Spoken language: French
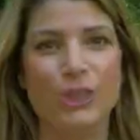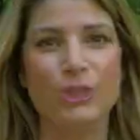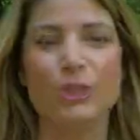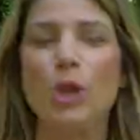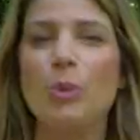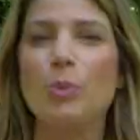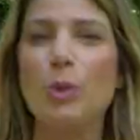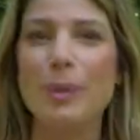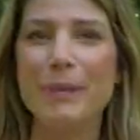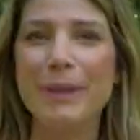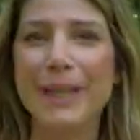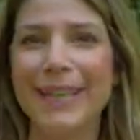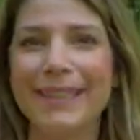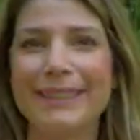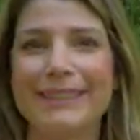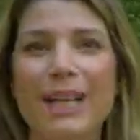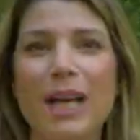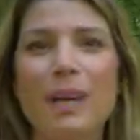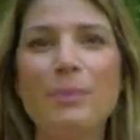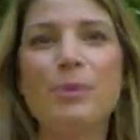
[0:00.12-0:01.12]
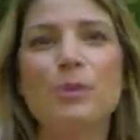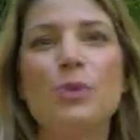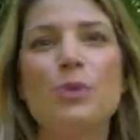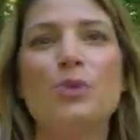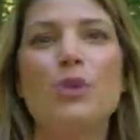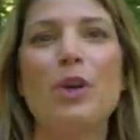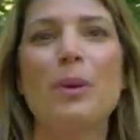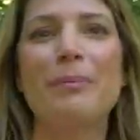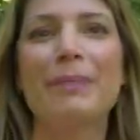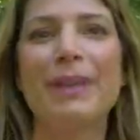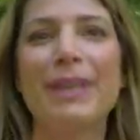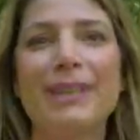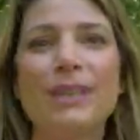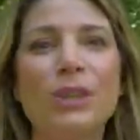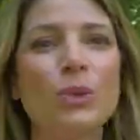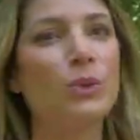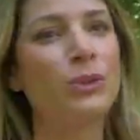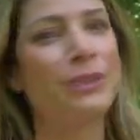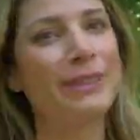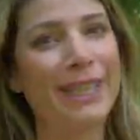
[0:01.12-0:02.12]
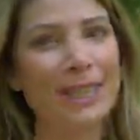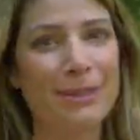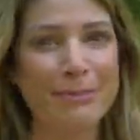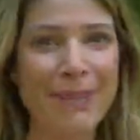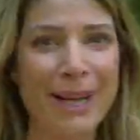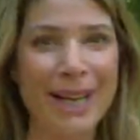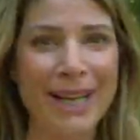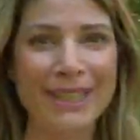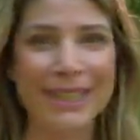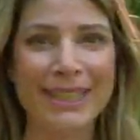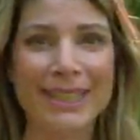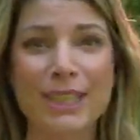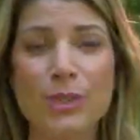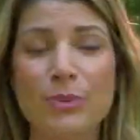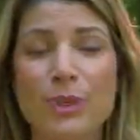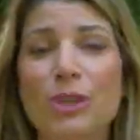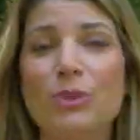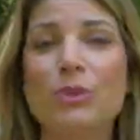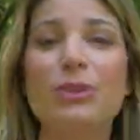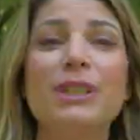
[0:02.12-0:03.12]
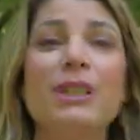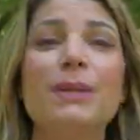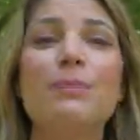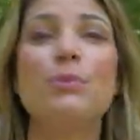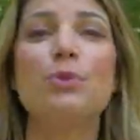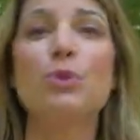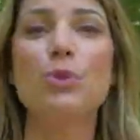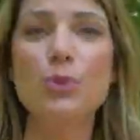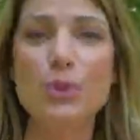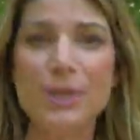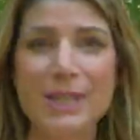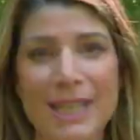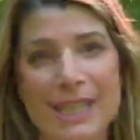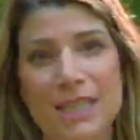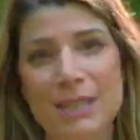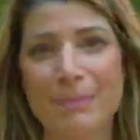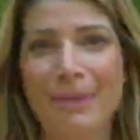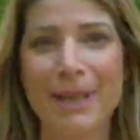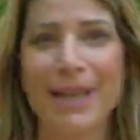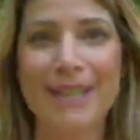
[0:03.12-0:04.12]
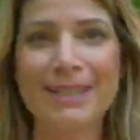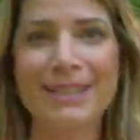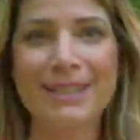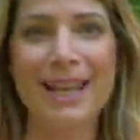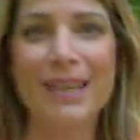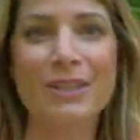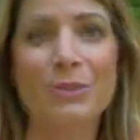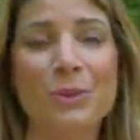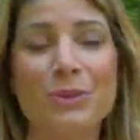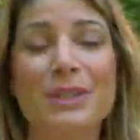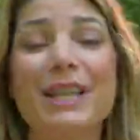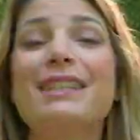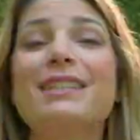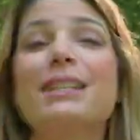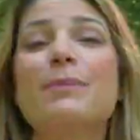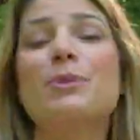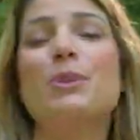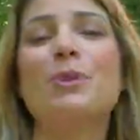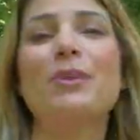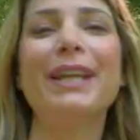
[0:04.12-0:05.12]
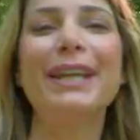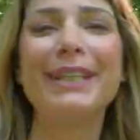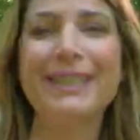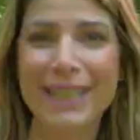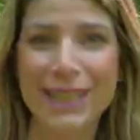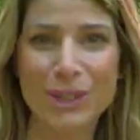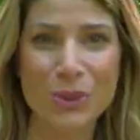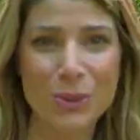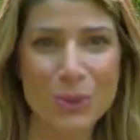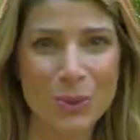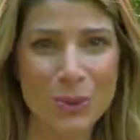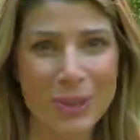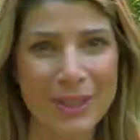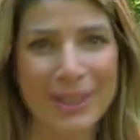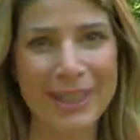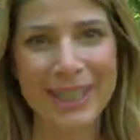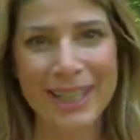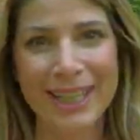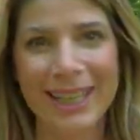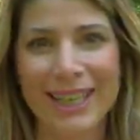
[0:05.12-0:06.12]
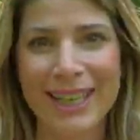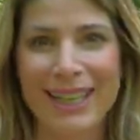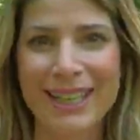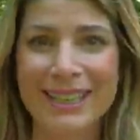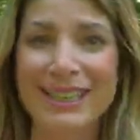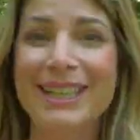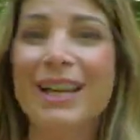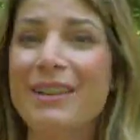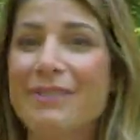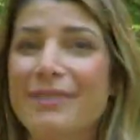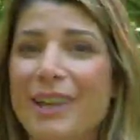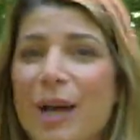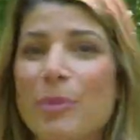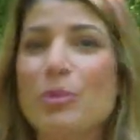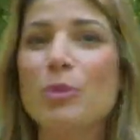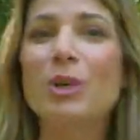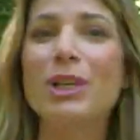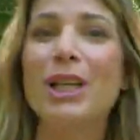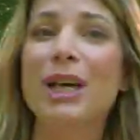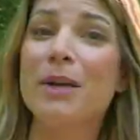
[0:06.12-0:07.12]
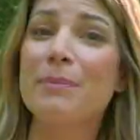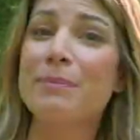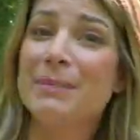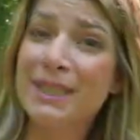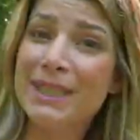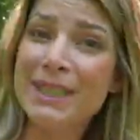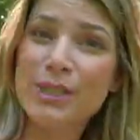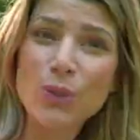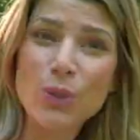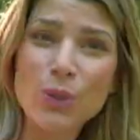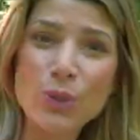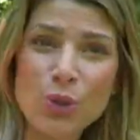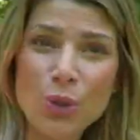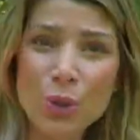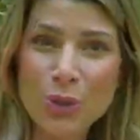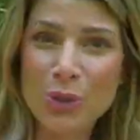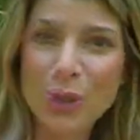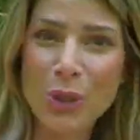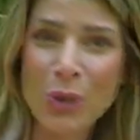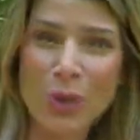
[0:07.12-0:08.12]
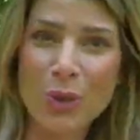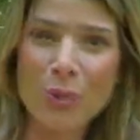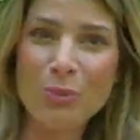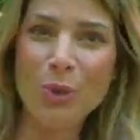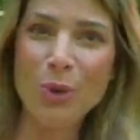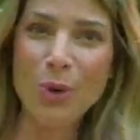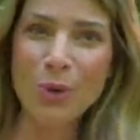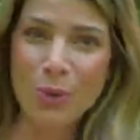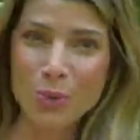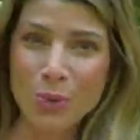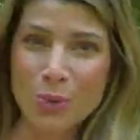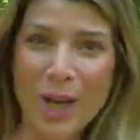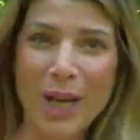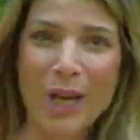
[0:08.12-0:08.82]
Notre première étape nous emmène au Danemark, qui souhaite donner plus d'espace à son exceptionnelle nature. Léa Vermelin, ministre de l'Environnement, nous